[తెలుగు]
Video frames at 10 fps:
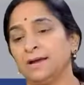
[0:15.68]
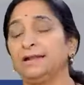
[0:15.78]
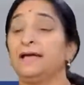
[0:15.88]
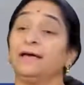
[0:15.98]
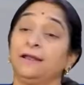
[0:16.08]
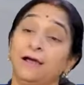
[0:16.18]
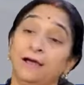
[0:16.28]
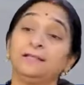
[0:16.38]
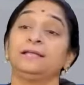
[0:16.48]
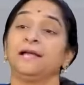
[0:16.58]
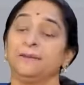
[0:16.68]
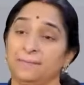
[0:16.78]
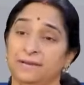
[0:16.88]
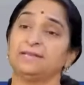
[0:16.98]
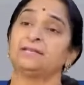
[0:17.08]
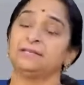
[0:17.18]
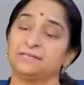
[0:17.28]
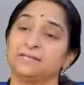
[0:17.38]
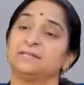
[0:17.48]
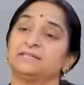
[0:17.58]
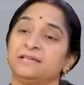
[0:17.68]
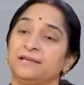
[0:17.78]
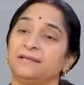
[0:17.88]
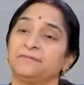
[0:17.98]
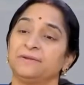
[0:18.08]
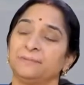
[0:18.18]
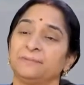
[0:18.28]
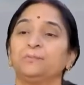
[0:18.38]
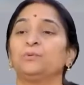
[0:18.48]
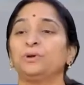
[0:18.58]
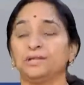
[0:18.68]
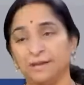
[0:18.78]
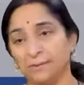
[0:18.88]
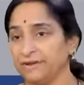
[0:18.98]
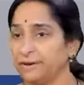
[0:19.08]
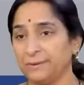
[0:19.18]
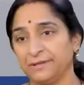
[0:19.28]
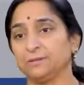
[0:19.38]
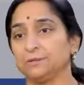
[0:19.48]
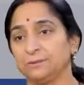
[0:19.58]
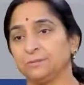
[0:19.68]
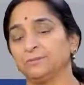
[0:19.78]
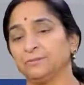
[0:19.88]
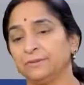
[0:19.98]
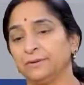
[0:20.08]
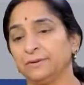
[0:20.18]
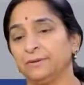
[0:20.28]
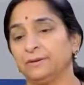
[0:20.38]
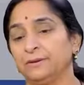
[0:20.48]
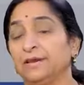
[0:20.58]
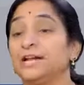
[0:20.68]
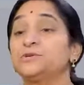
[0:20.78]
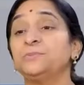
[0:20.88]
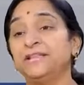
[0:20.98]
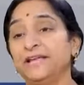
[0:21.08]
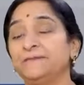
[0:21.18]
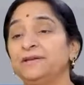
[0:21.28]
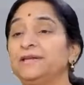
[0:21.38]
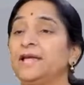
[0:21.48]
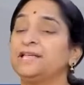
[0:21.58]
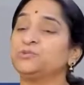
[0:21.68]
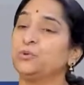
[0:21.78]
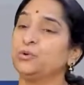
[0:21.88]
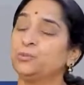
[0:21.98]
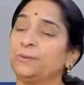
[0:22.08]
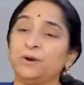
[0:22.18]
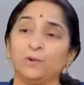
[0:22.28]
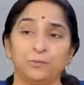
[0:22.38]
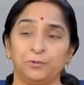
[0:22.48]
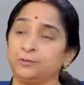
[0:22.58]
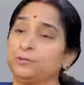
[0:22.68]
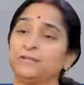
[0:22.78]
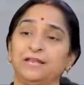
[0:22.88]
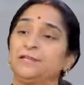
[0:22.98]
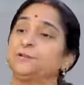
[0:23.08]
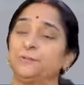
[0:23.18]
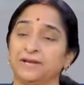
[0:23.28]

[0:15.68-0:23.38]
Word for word: అంటే అనాదిగా మనకు తెలిసింది జయ ఇవి పురాతనమైన పద్ధతులు లక్ష్మీదేవి ఏ స్వరూపంలో ఉంటుందో తెలియదు